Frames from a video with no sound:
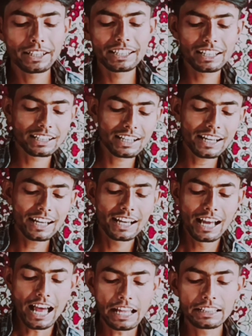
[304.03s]
पे क्लिक करना है
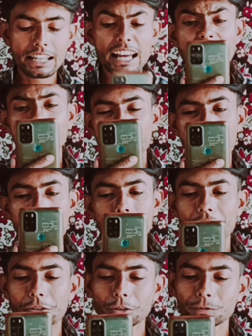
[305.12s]
एंड देन यहाँ पे
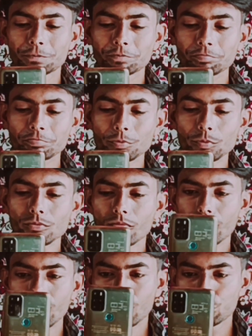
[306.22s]
देखो
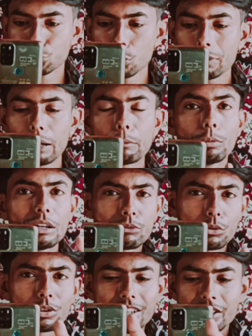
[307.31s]
वो मेरा मोबाइल
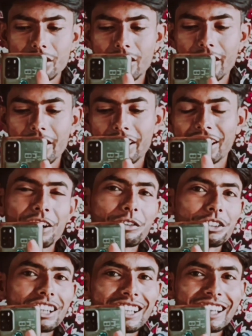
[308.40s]
फ़ोन का स्टंड रखा है
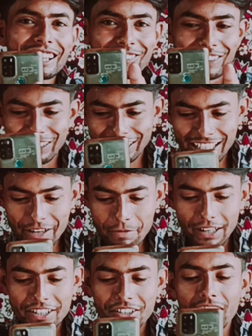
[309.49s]
उधर ठीक है मतलब कि ये
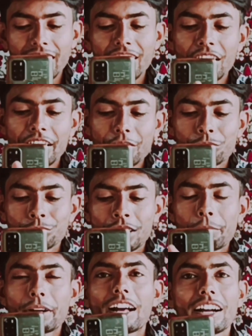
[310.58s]
मेरा स्टंड है एंड
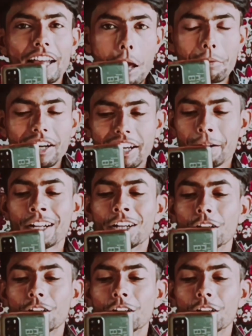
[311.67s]
उधर मेरा कैमरा है